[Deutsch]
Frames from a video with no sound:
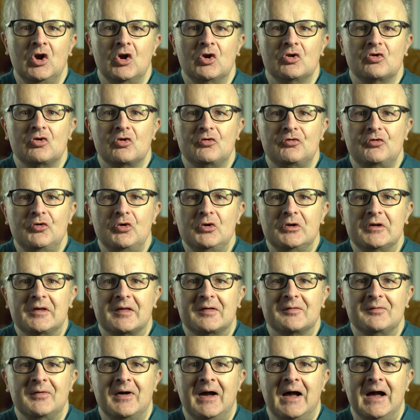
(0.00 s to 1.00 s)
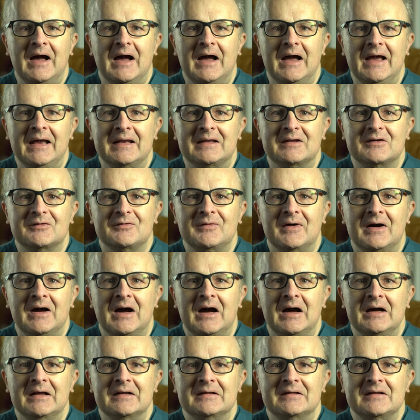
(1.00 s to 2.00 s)
So füllt zwar
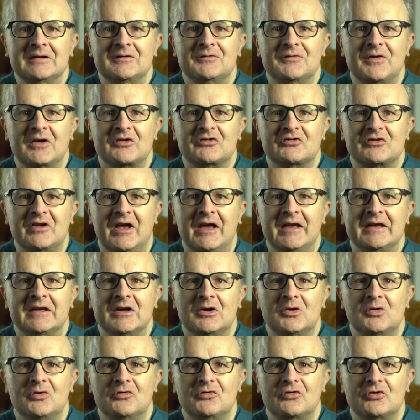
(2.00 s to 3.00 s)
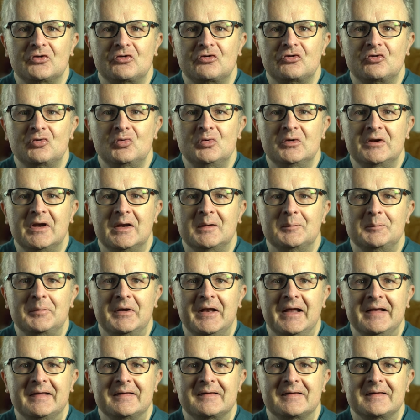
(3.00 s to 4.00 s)
etwa die Versteigerung von
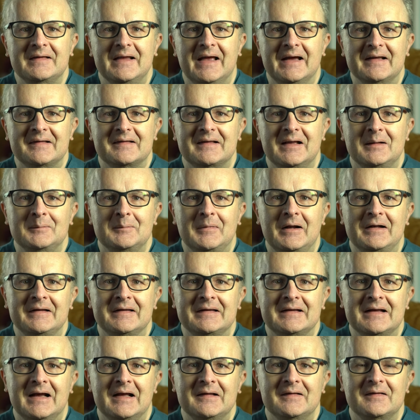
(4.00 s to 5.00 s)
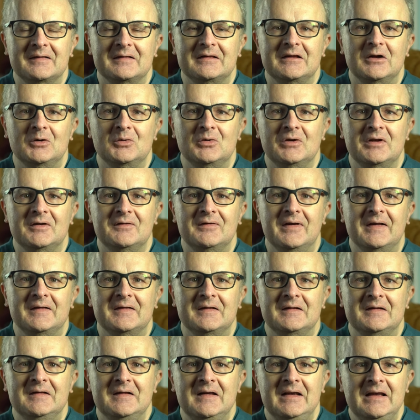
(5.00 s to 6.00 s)
Studienplätzen erst einmal die Kassen der
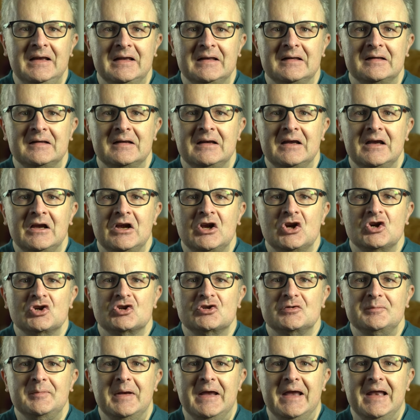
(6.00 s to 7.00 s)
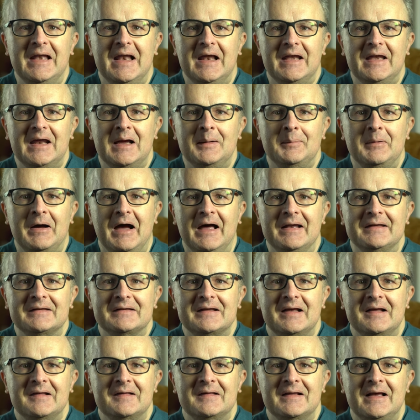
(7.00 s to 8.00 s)
Universität, schmälert aber
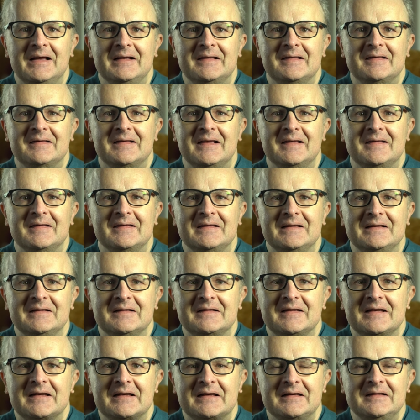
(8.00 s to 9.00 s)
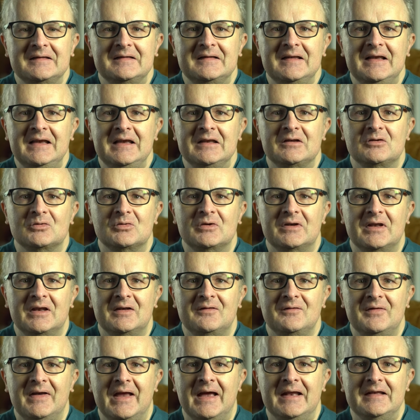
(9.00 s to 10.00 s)
andererseits dessen Integrität und
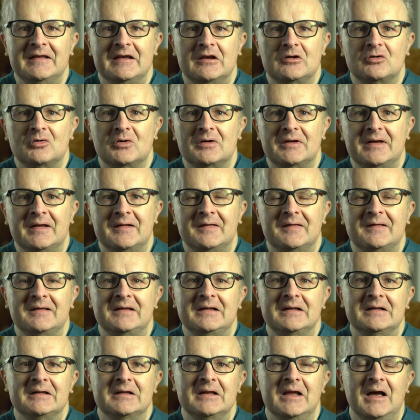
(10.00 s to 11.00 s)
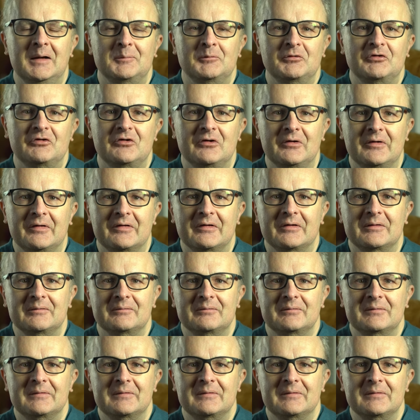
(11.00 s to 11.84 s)
den Wert der dort erzielten Abschlüsse.